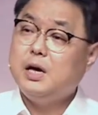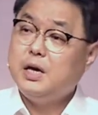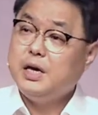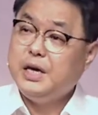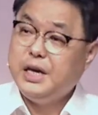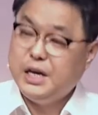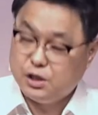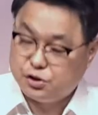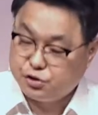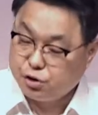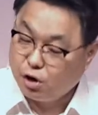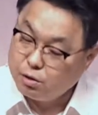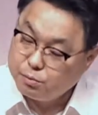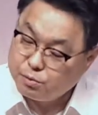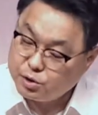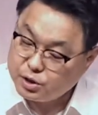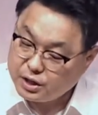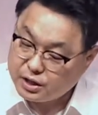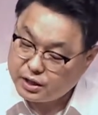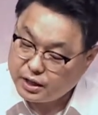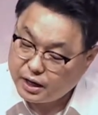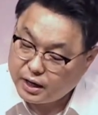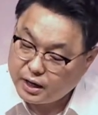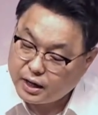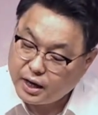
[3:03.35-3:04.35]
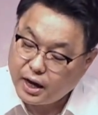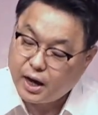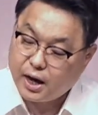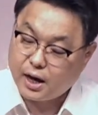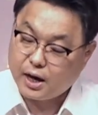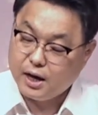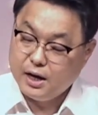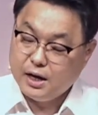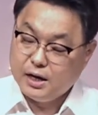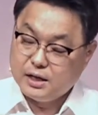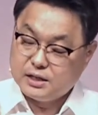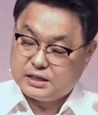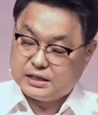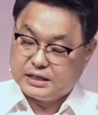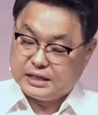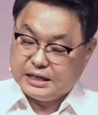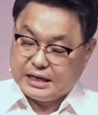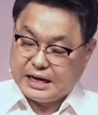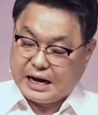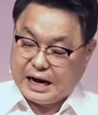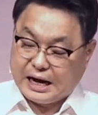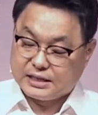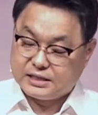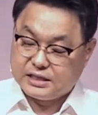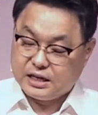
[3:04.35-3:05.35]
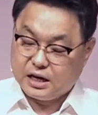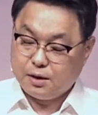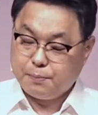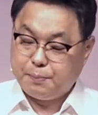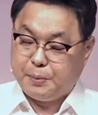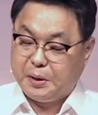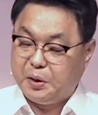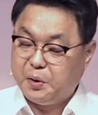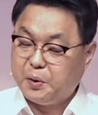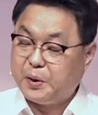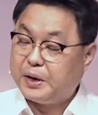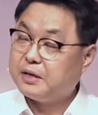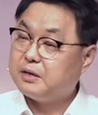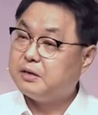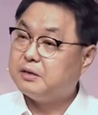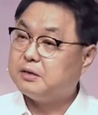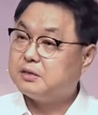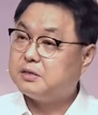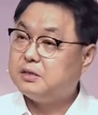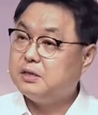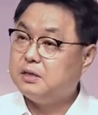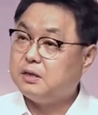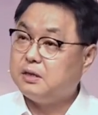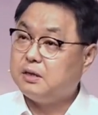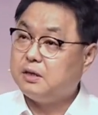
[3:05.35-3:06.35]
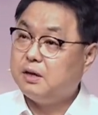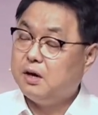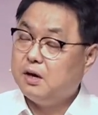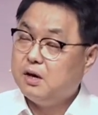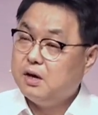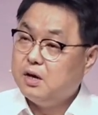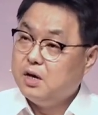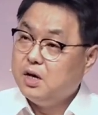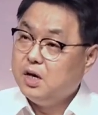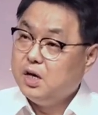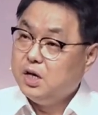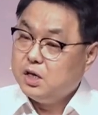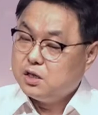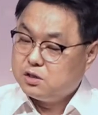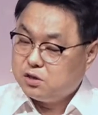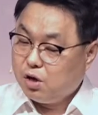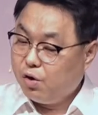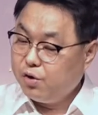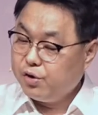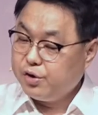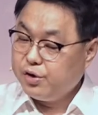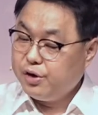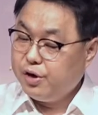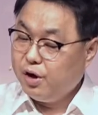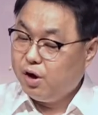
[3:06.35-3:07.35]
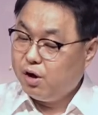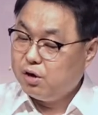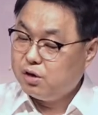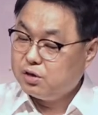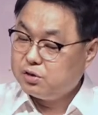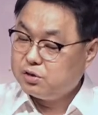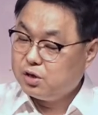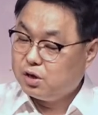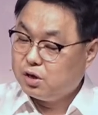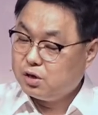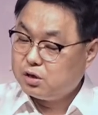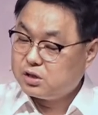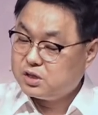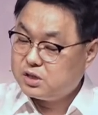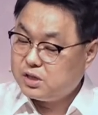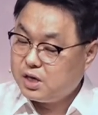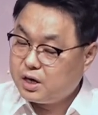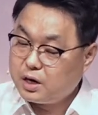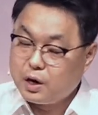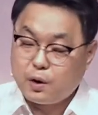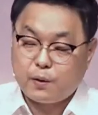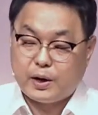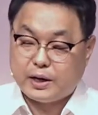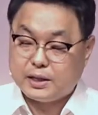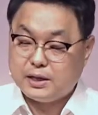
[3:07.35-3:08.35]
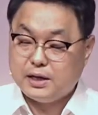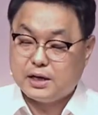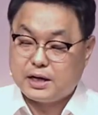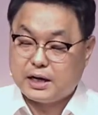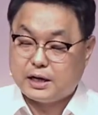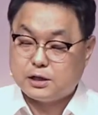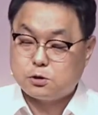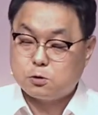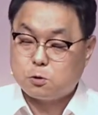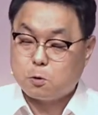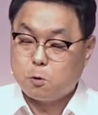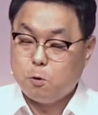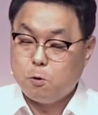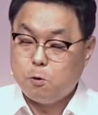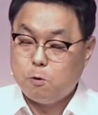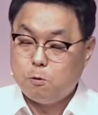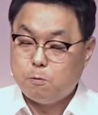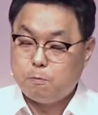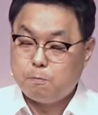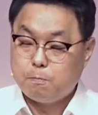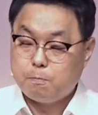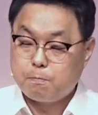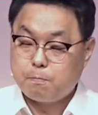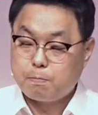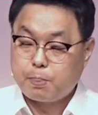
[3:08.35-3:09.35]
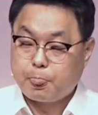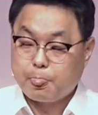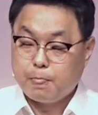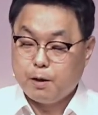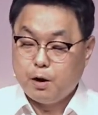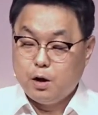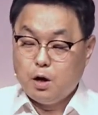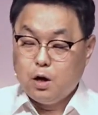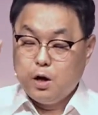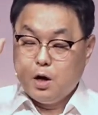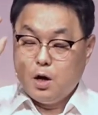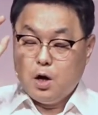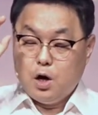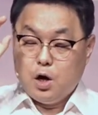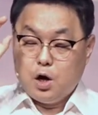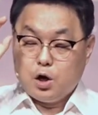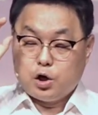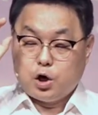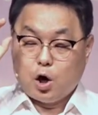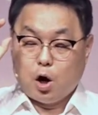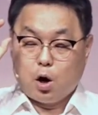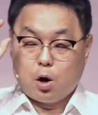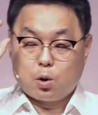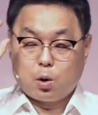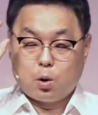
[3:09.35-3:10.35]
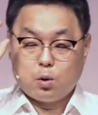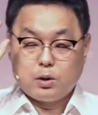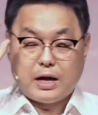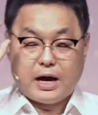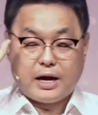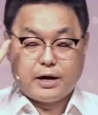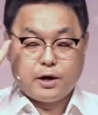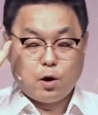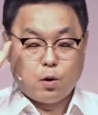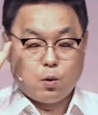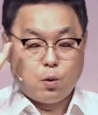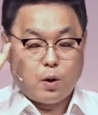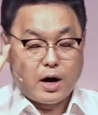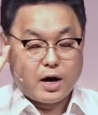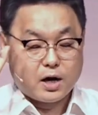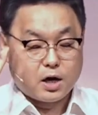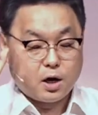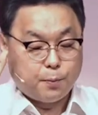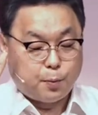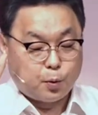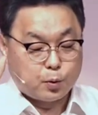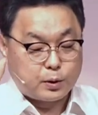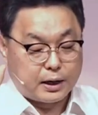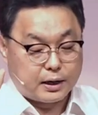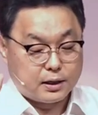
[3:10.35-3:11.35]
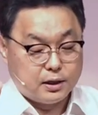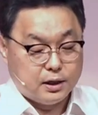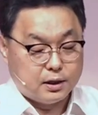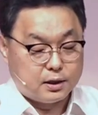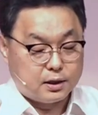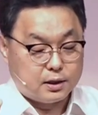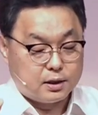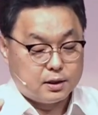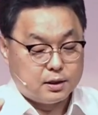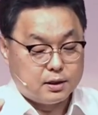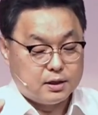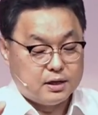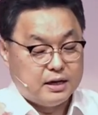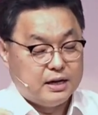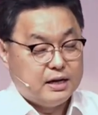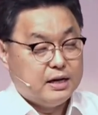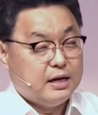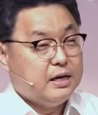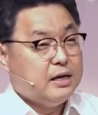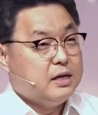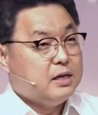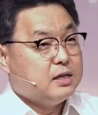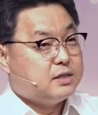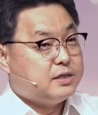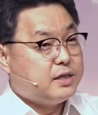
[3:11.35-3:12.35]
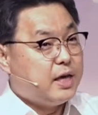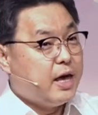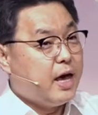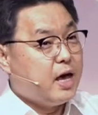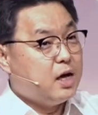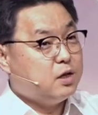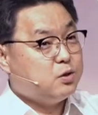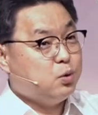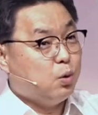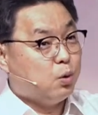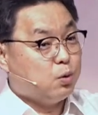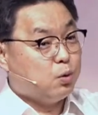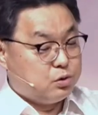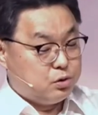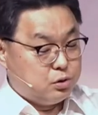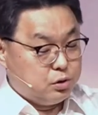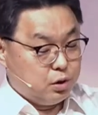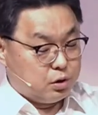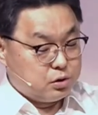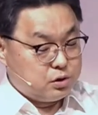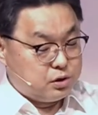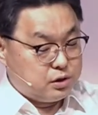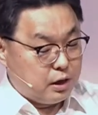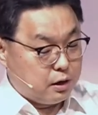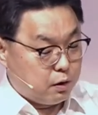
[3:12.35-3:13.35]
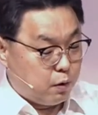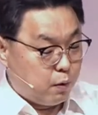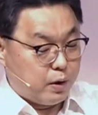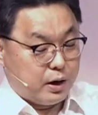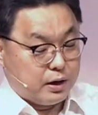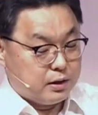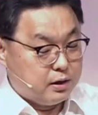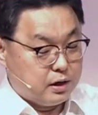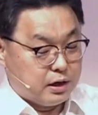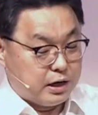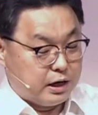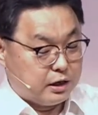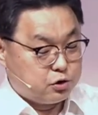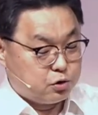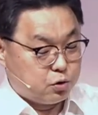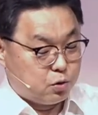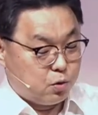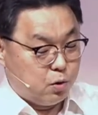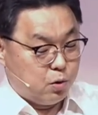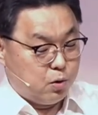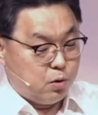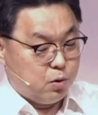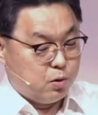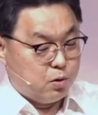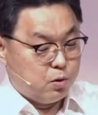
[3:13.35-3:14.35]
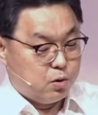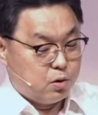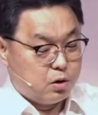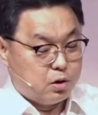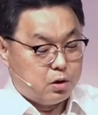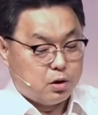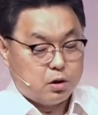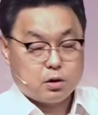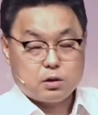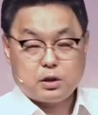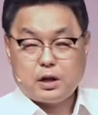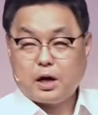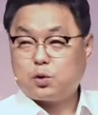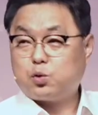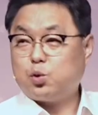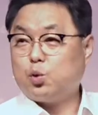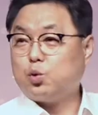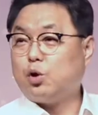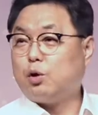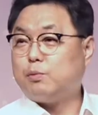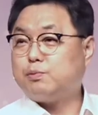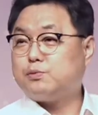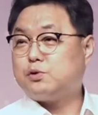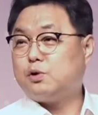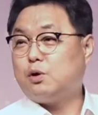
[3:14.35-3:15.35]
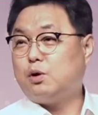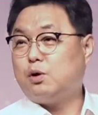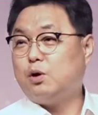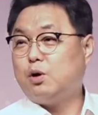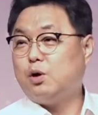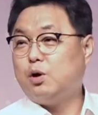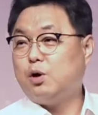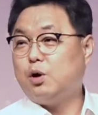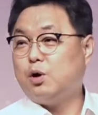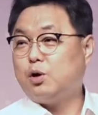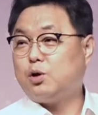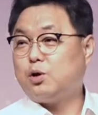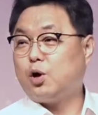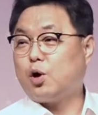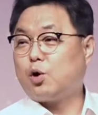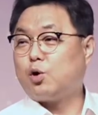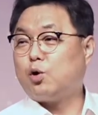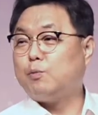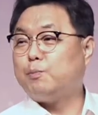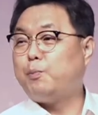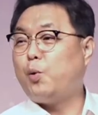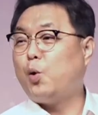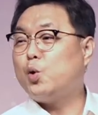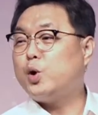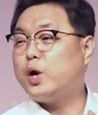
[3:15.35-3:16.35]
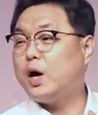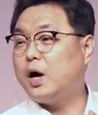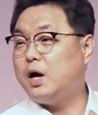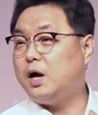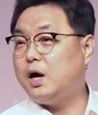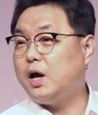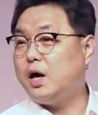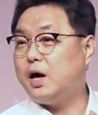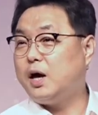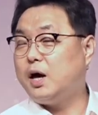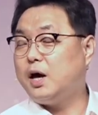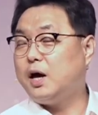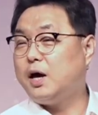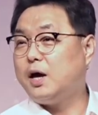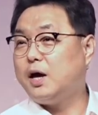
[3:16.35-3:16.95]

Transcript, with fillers: 이 젊은이들에게 지금 가장 필요한 것은 성경적 세계관을 가지고 결혼하려고 하기보다는 세속적 세계관을 가지고 나 돈 없어 결혼 포기할래